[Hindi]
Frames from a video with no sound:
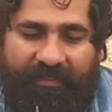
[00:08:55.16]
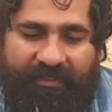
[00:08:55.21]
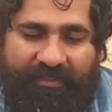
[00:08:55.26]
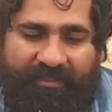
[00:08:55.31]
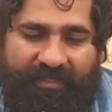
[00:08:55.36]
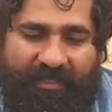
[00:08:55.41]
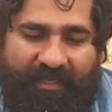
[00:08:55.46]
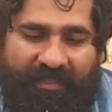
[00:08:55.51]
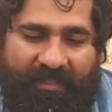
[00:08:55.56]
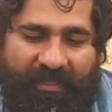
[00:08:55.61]

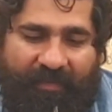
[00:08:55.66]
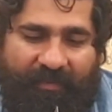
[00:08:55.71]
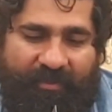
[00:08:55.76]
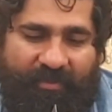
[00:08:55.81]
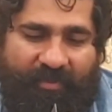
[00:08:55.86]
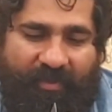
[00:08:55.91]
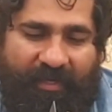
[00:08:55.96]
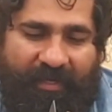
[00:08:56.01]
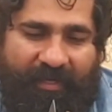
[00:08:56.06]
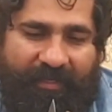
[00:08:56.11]
इसके अंदर भी
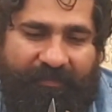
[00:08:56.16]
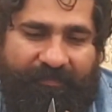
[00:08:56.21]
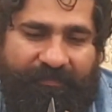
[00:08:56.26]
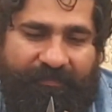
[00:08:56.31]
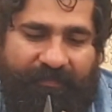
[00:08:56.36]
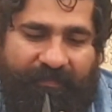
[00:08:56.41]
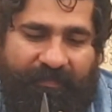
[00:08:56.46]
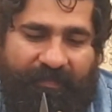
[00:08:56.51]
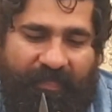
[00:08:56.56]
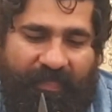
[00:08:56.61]
जो है
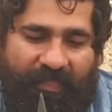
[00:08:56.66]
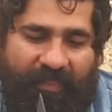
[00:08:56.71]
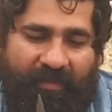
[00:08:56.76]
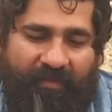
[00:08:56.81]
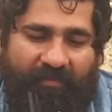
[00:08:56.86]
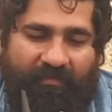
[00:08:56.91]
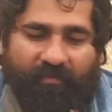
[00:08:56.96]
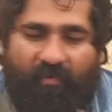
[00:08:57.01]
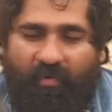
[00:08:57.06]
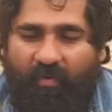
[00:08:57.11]

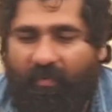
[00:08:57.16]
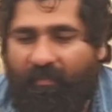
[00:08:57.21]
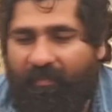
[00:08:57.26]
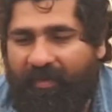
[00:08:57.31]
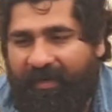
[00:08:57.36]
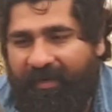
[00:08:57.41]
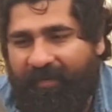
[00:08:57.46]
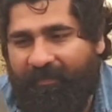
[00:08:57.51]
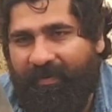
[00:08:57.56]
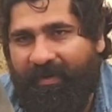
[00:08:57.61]
वो
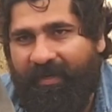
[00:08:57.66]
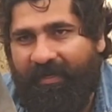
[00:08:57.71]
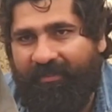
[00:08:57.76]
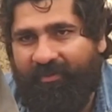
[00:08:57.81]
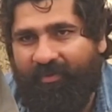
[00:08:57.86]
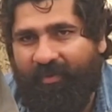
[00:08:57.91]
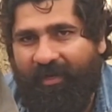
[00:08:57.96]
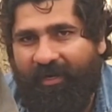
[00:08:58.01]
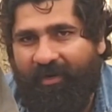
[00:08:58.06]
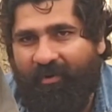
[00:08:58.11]
मैंने अपना
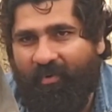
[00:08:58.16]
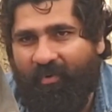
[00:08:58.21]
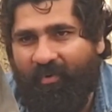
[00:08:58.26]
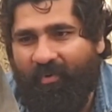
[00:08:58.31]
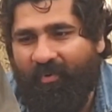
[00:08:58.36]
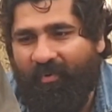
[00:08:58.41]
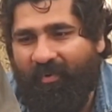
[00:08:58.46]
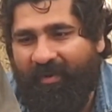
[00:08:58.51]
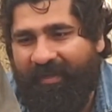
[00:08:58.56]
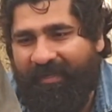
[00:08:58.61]
जो है
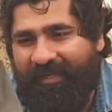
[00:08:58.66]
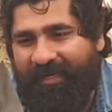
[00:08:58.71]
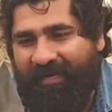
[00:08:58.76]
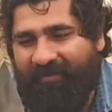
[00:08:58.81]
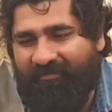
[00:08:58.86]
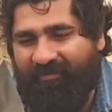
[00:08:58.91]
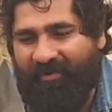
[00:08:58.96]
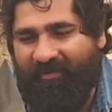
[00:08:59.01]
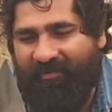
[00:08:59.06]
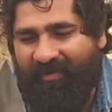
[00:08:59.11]
लोगो
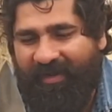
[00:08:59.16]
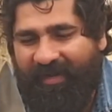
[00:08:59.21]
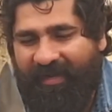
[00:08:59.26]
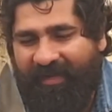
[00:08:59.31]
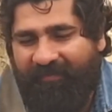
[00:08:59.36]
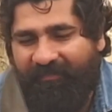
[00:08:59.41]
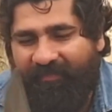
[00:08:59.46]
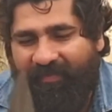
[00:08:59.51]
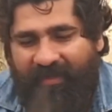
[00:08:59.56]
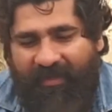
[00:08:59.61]
इंग्रेव करवाया
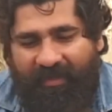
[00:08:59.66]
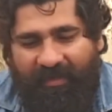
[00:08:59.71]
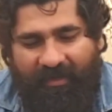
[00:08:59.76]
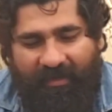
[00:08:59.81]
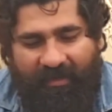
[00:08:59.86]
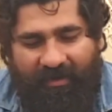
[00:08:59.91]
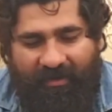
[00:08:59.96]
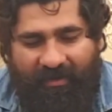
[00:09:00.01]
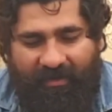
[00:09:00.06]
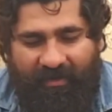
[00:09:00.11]
है
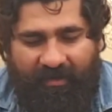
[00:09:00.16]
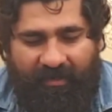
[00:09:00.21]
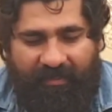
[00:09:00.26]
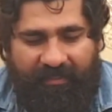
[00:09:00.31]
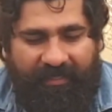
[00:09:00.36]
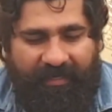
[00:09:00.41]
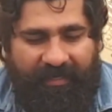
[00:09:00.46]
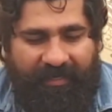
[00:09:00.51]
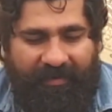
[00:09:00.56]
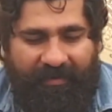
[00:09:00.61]
और
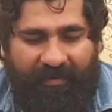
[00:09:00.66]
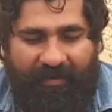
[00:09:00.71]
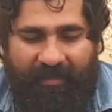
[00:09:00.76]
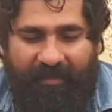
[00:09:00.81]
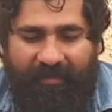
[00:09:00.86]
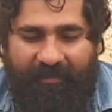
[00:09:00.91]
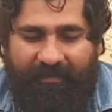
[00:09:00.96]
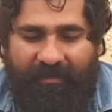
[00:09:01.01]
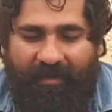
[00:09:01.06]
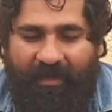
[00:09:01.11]

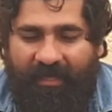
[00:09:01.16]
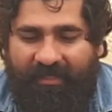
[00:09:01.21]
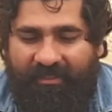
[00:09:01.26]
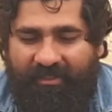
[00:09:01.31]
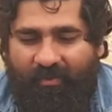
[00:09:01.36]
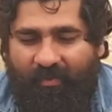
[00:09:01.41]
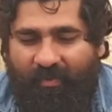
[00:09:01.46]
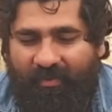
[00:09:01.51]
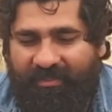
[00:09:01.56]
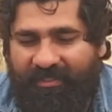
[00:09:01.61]
ये
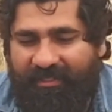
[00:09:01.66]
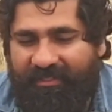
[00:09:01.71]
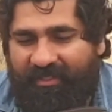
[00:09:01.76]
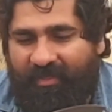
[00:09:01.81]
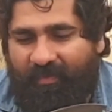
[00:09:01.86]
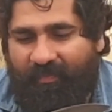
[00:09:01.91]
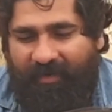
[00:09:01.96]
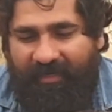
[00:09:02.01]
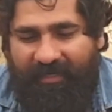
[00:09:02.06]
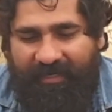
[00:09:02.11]
ख़ास तौर से
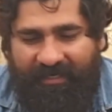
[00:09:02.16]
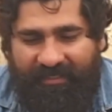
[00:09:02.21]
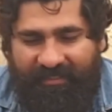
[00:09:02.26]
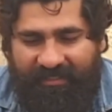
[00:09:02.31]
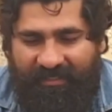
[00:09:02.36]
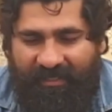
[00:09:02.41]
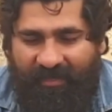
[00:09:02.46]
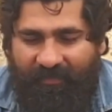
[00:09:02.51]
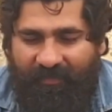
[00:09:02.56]
इसके ऊपर ये रस्सी